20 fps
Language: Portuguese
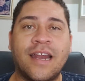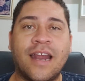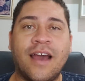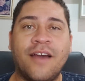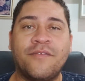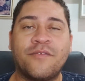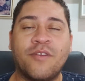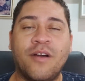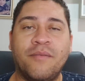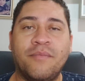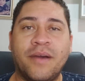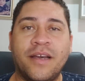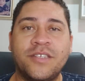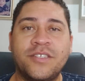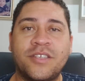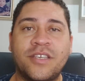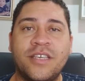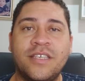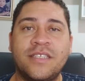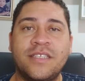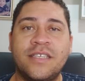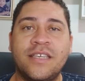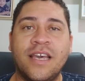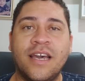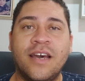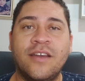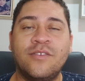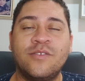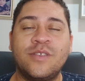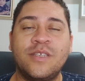gráfico há mais de 15
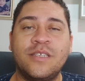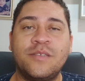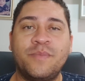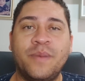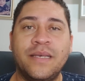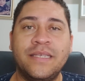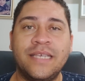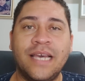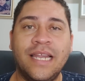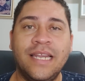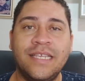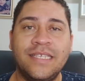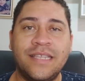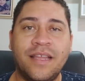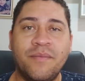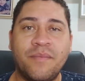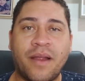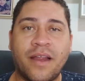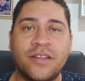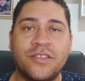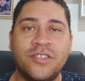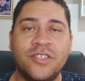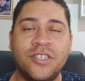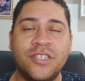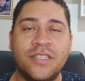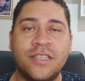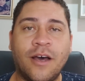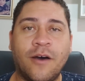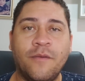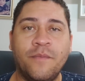anos e especialista em marketing
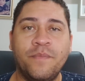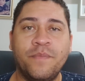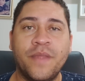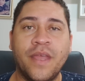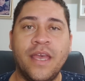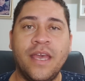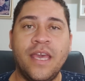digital.